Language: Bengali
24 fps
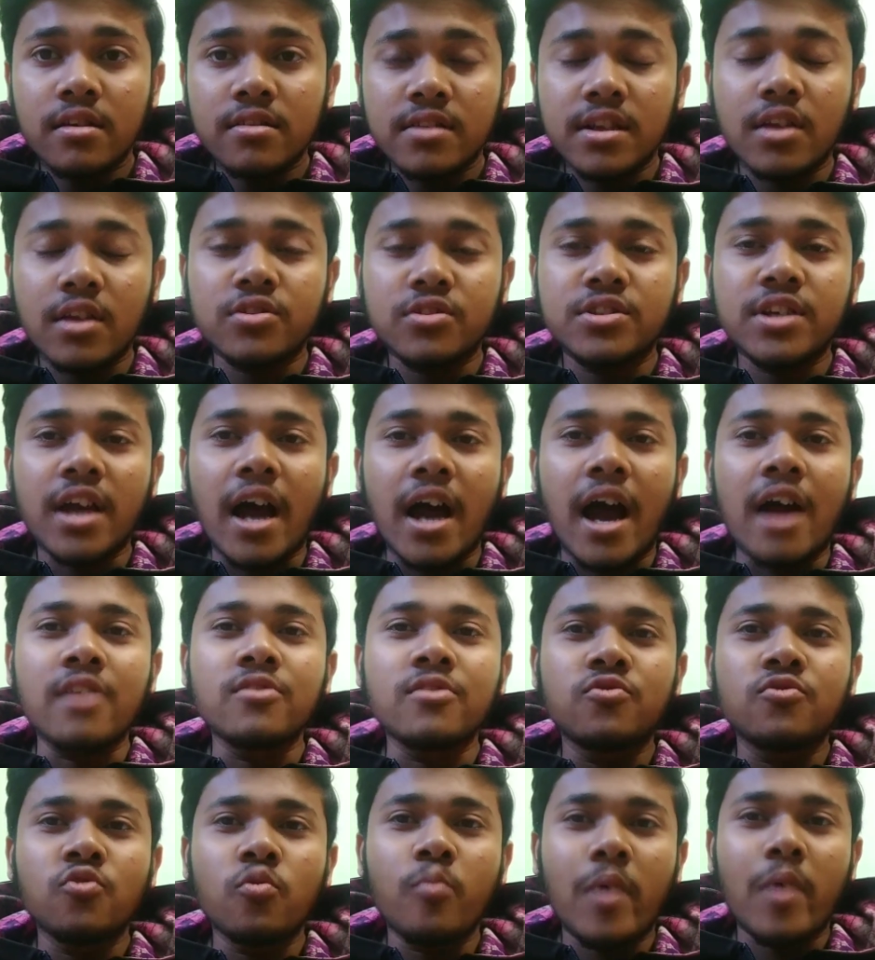সেটা হচ্ছে
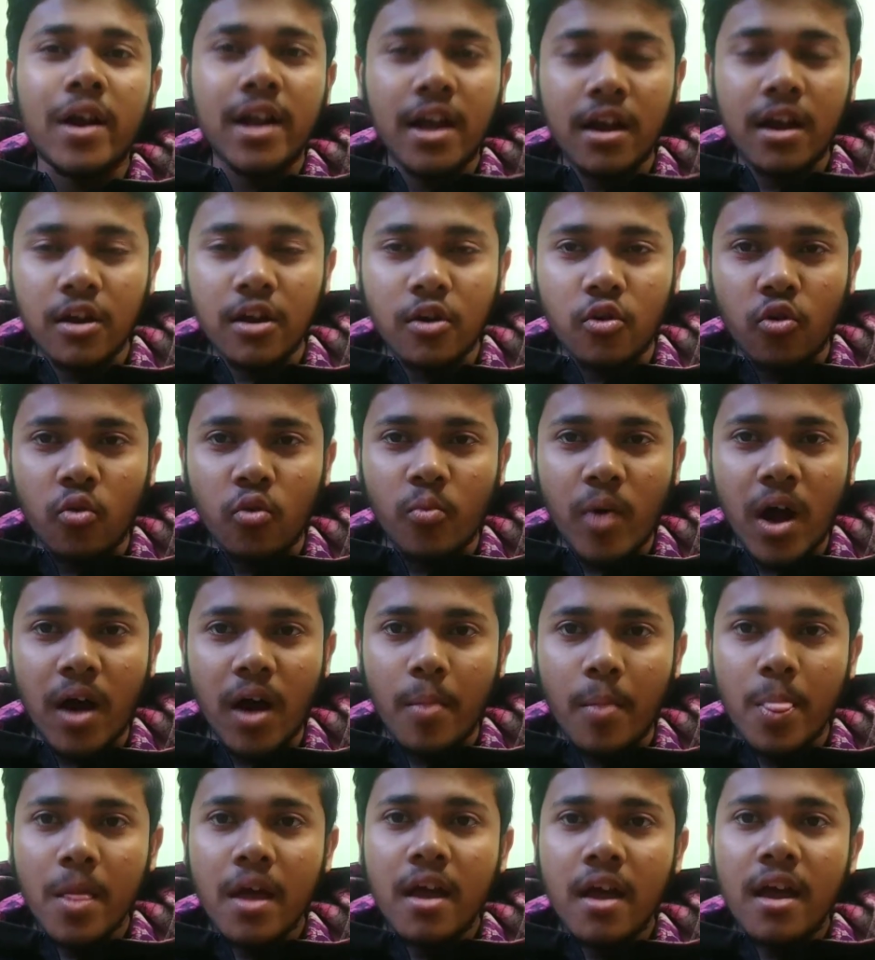আনসু মানা ক্রোমা
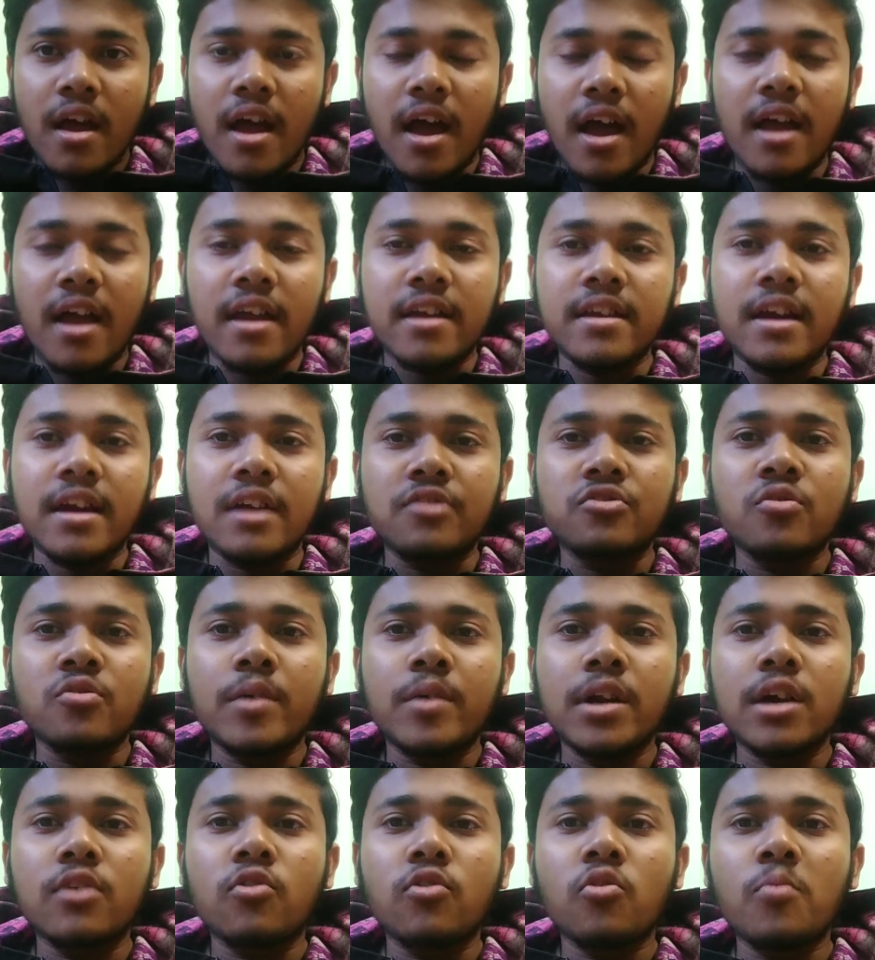হ্যাঁ এই আনসু
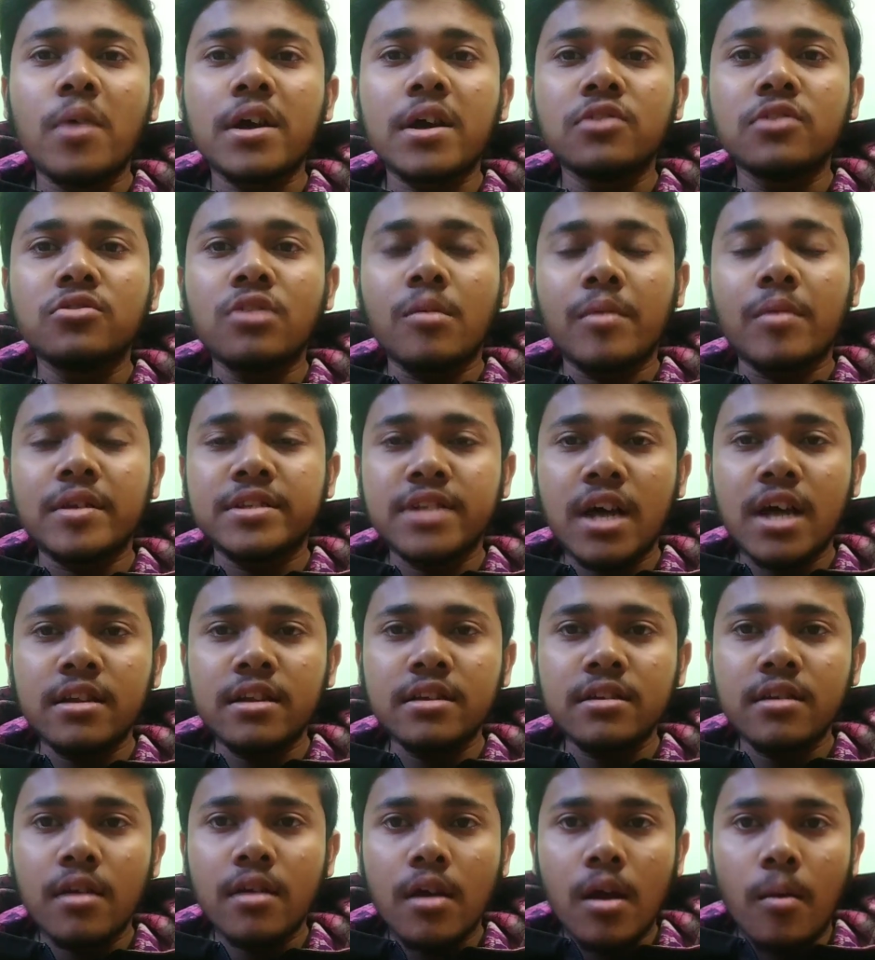মানা ক্রোমা কিন্তু আমরা
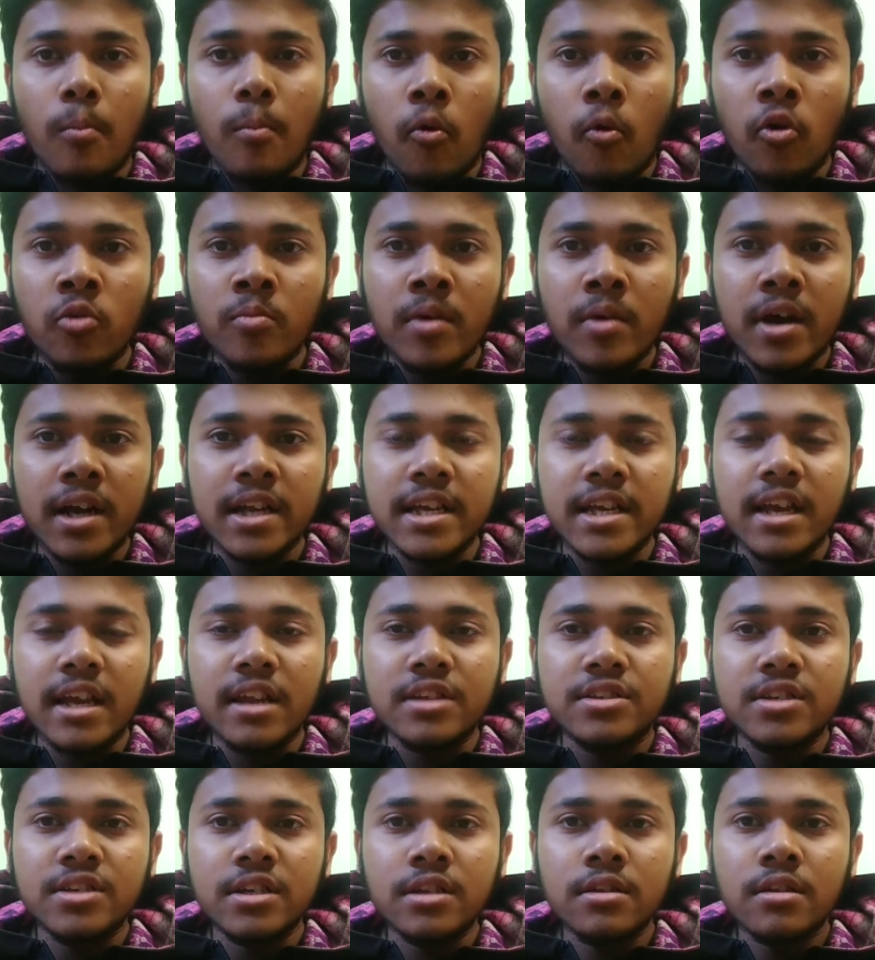জানি মোহনবাগানে
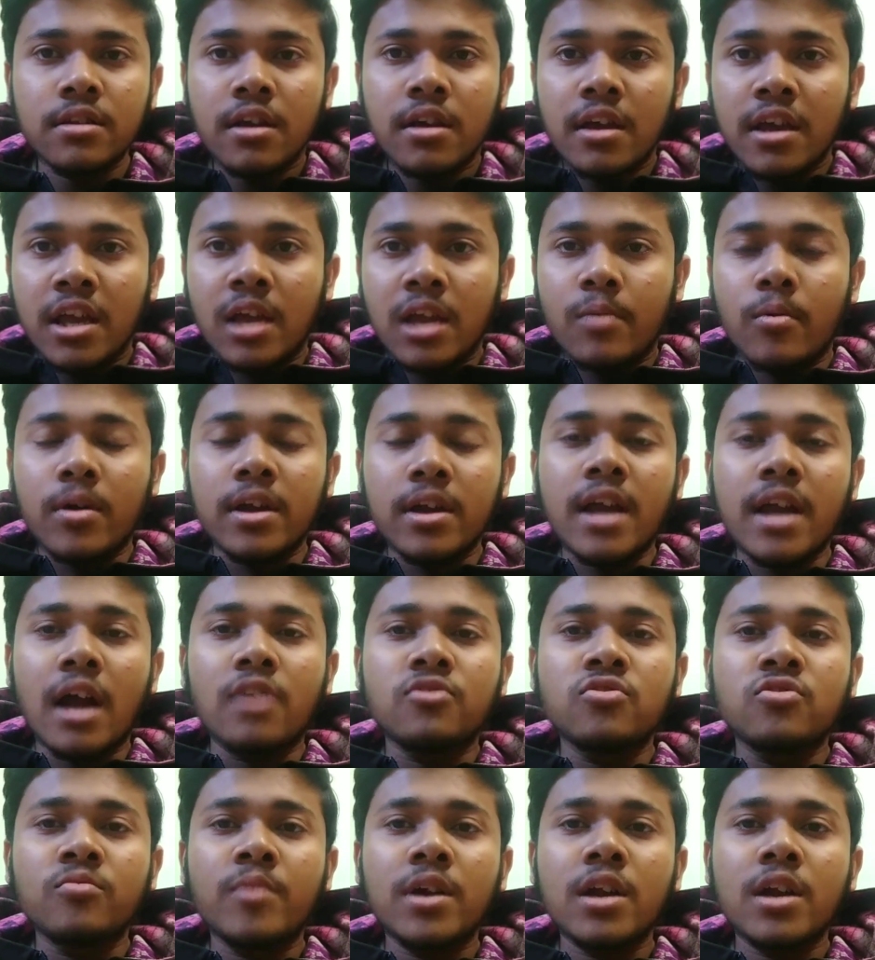খেলেছেন এবং এই
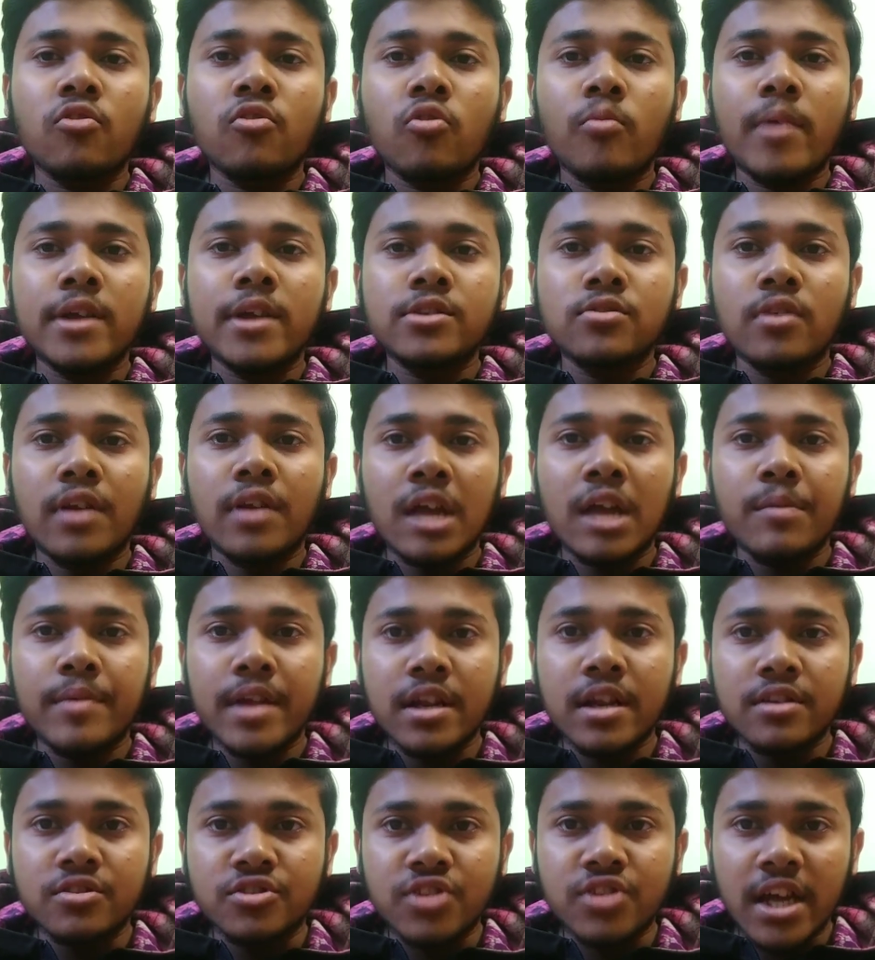আনসু মানা ক্রোমা একজন
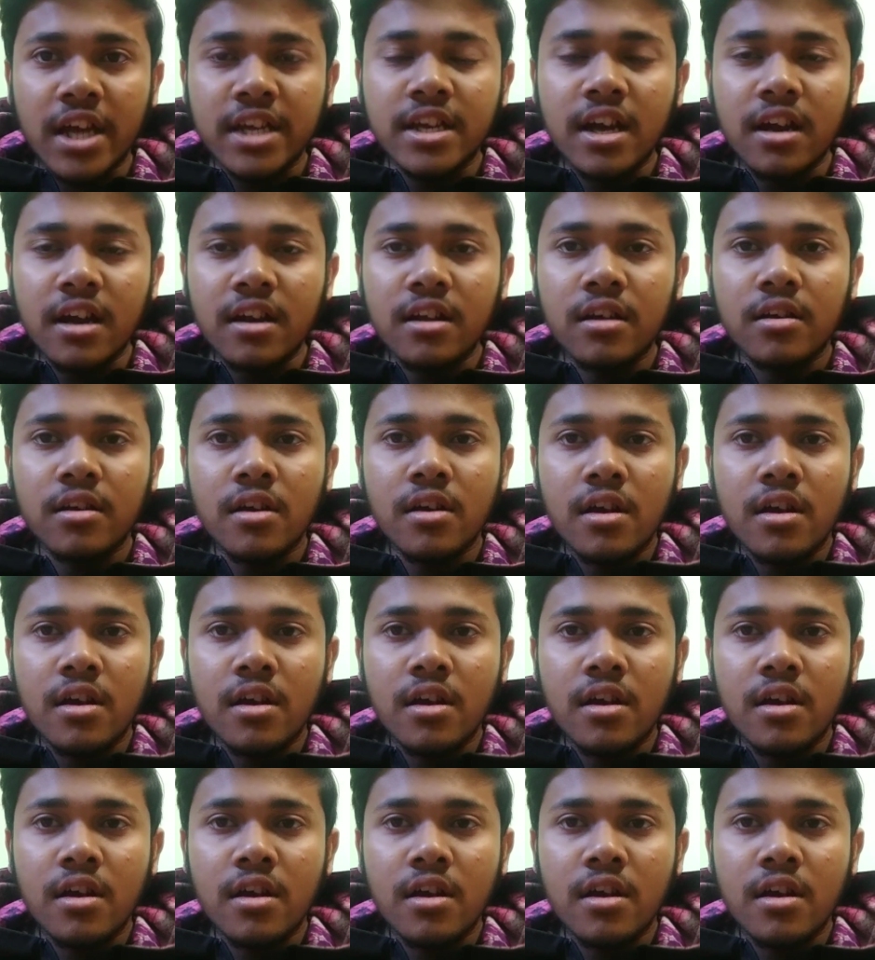লাইব্রেরিয়ান স্ট্রাইকার